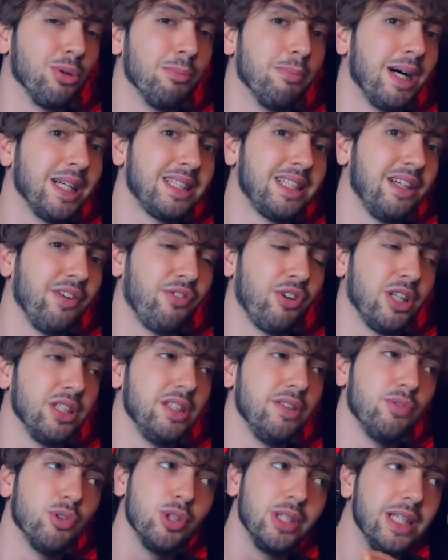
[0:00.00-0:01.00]
combattere fra
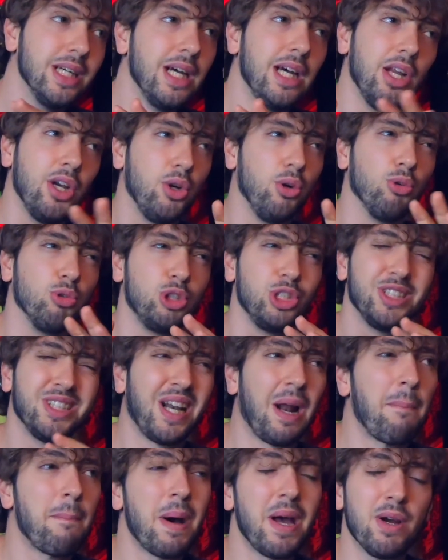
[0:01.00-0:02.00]
di voi, non ci
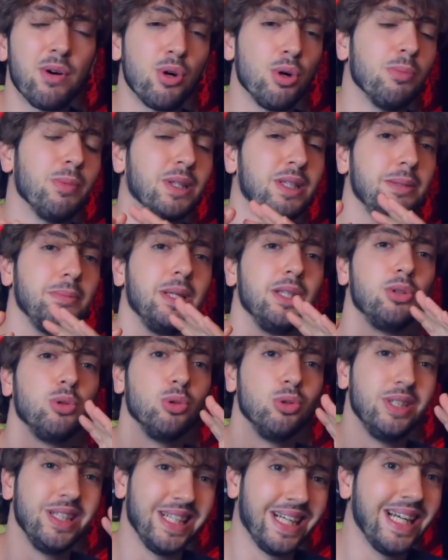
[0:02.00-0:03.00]
sarà mai un
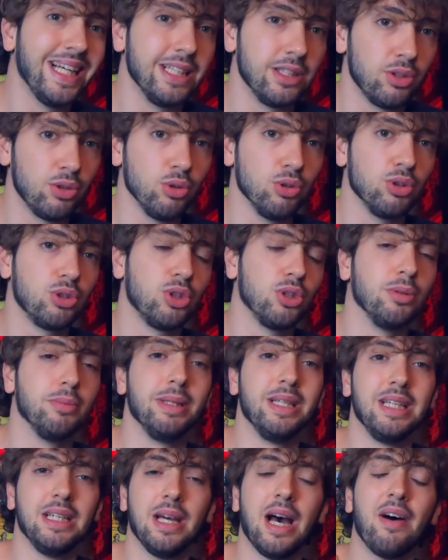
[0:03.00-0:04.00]
combattimento diretto
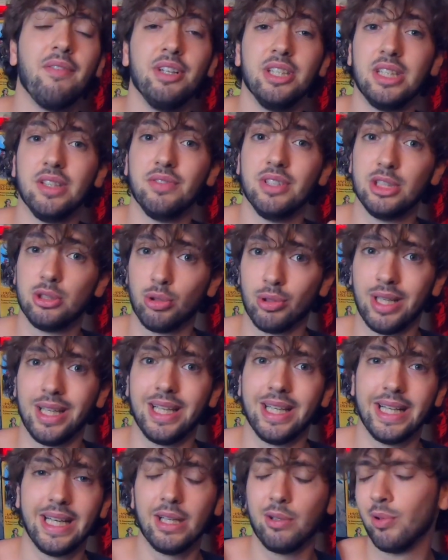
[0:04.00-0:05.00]
come avete visto
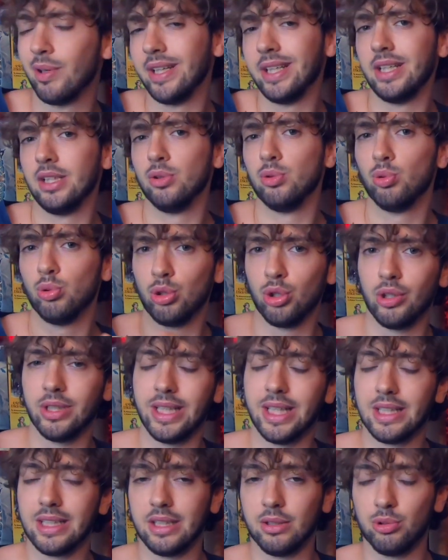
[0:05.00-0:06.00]
nelle regole, nel
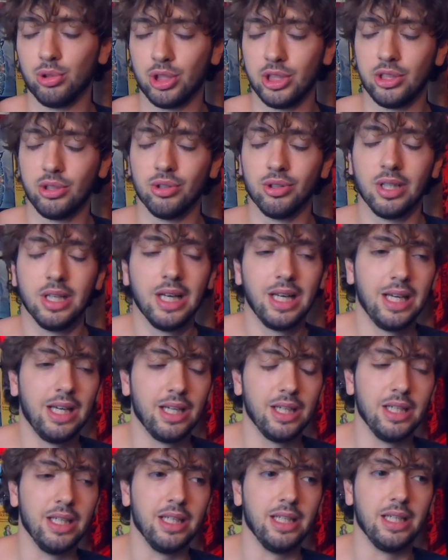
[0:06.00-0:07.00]
tutorial che è uscito
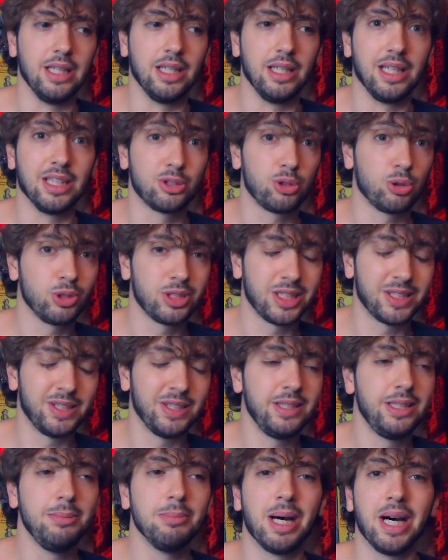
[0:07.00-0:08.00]
eh, la scorsa
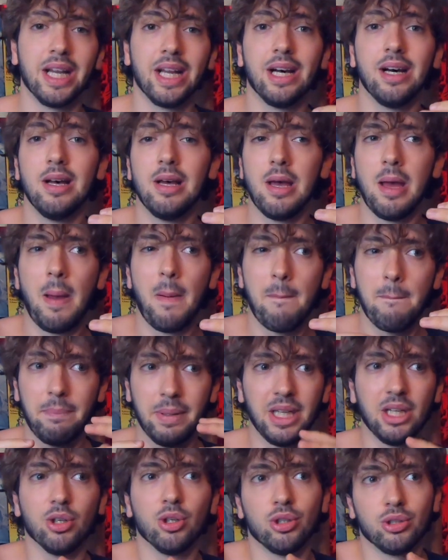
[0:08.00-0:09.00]
settimana
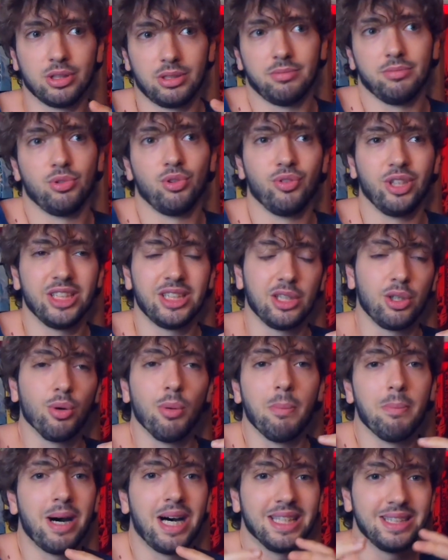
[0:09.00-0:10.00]
però dovrete
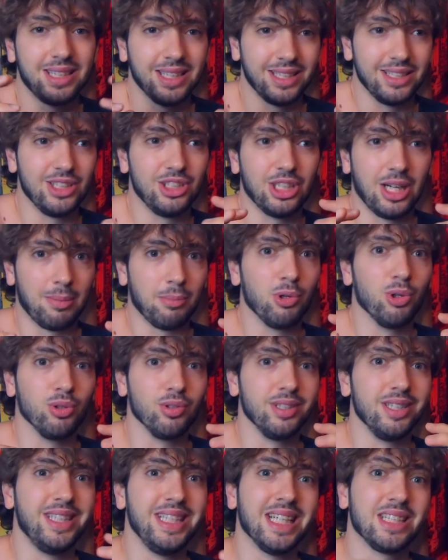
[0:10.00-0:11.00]
combattere
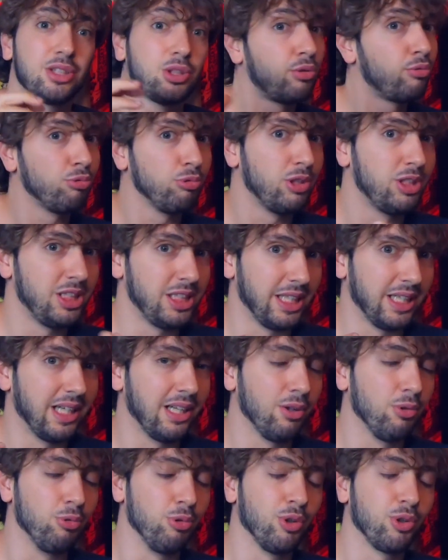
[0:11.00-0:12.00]
diciamo di
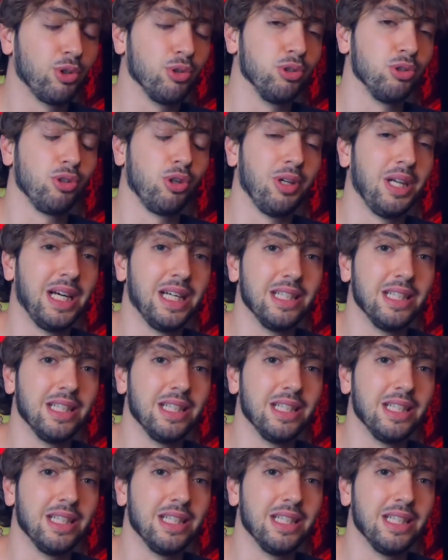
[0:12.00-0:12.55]
astuzia l'uno contro